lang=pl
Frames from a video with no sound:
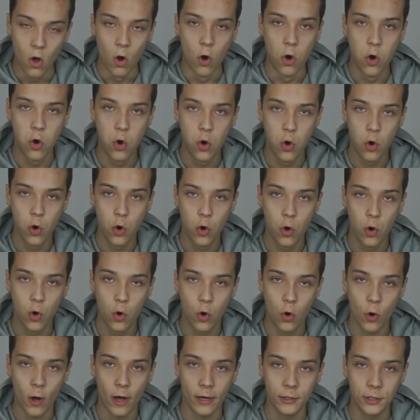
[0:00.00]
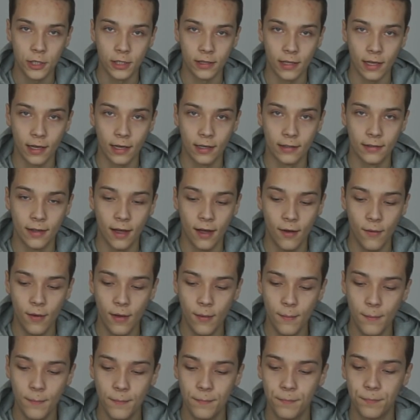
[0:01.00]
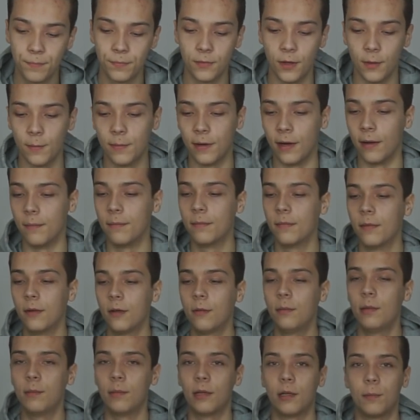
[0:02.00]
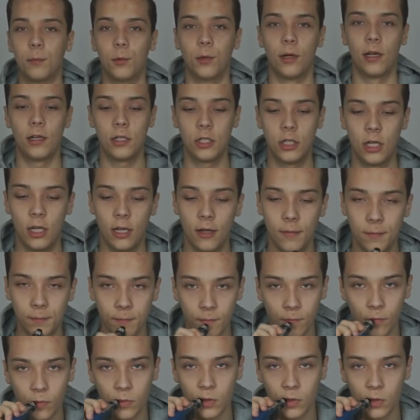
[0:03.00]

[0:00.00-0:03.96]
Uff, a się nagadałem. Dobra, robimy chmureczki.